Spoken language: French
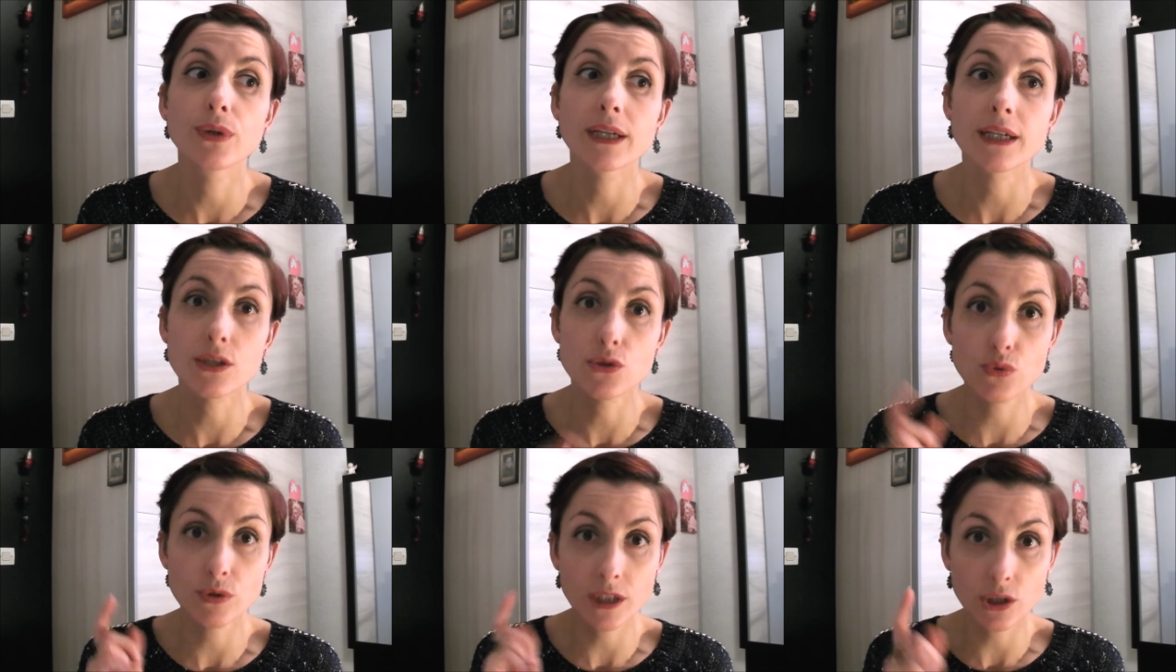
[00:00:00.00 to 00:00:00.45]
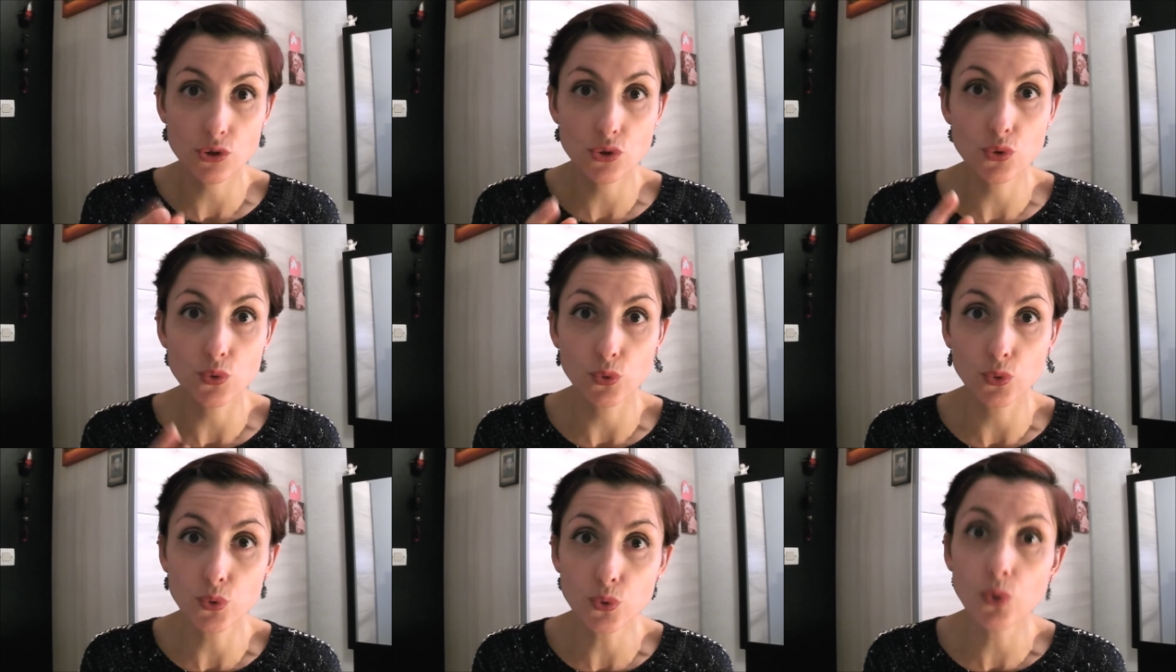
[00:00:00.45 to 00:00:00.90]
les résultats du
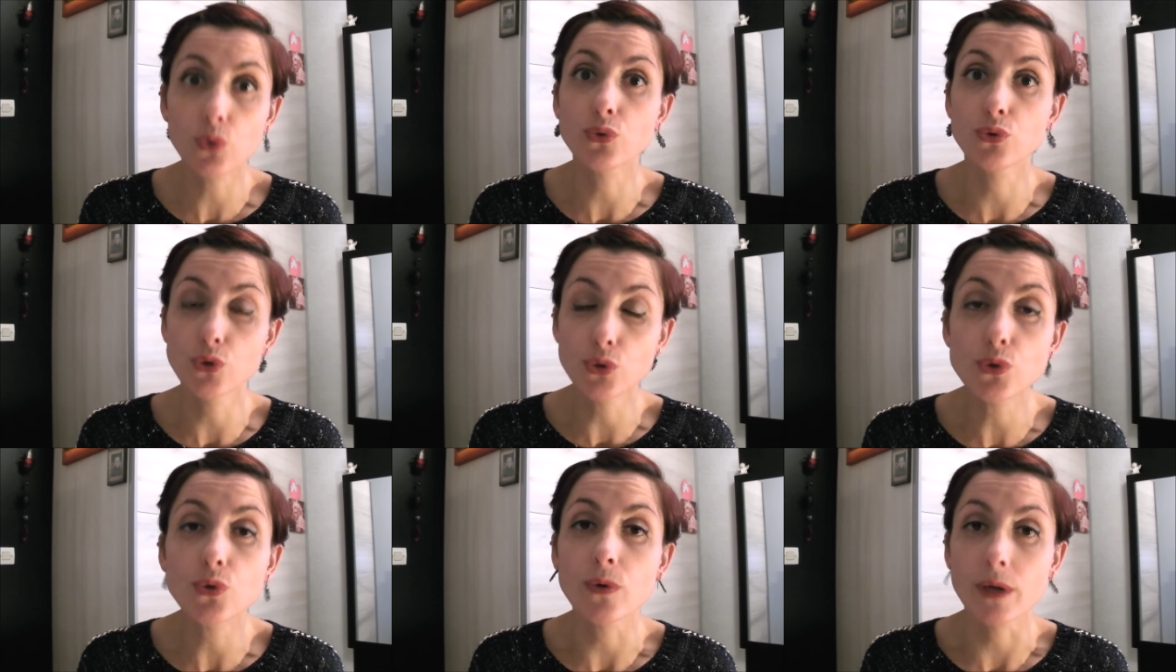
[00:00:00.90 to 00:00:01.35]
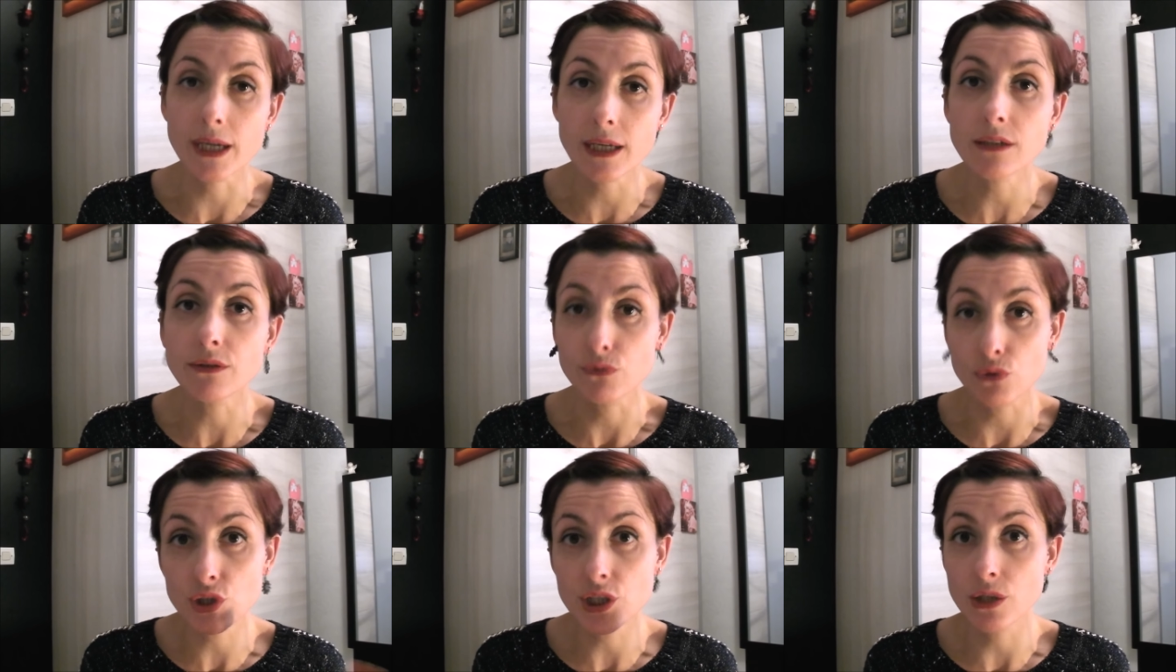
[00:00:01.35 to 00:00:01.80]
concours de Noël,
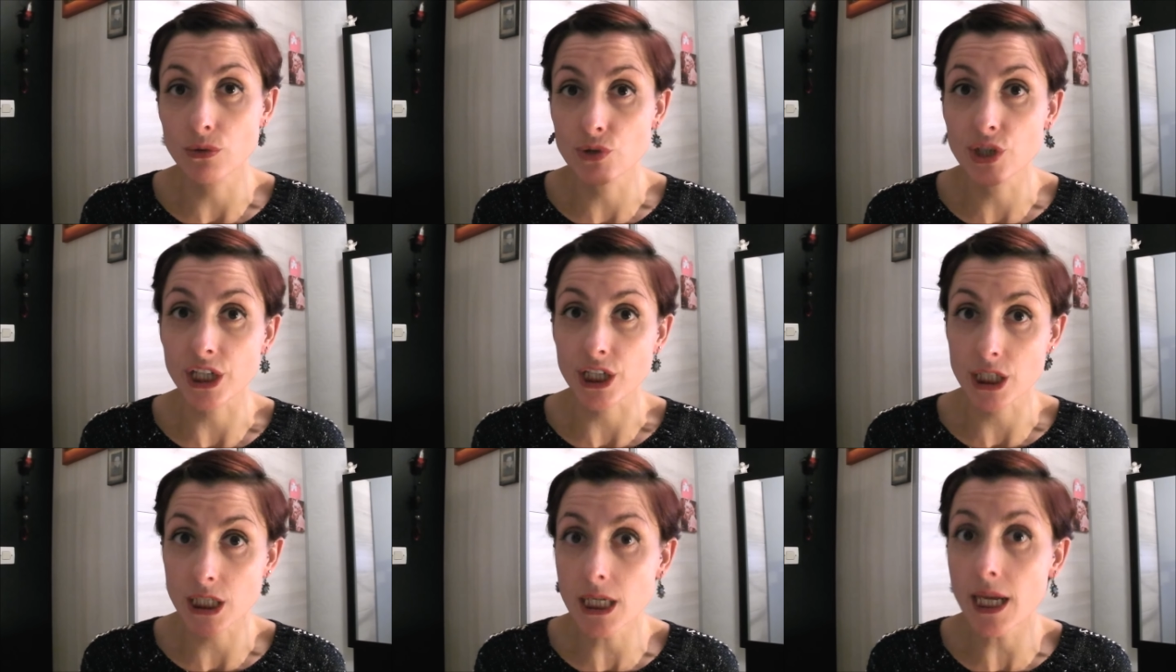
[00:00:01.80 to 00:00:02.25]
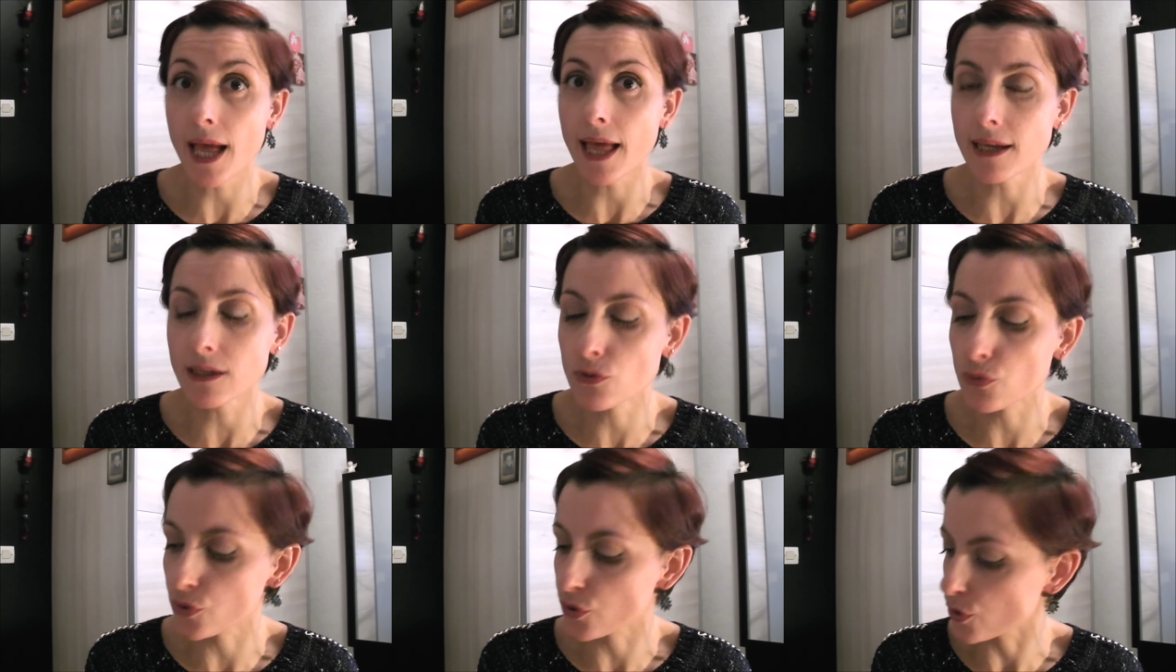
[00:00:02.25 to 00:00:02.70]
il faut que j'aille lui chercher
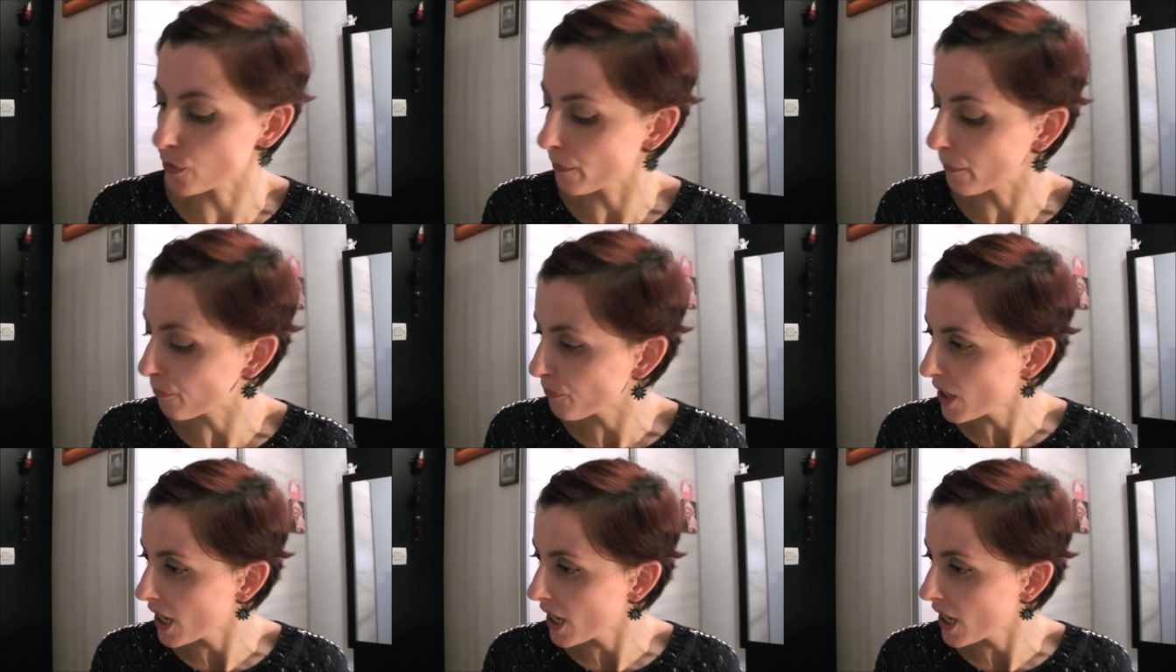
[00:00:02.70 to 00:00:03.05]
un costume.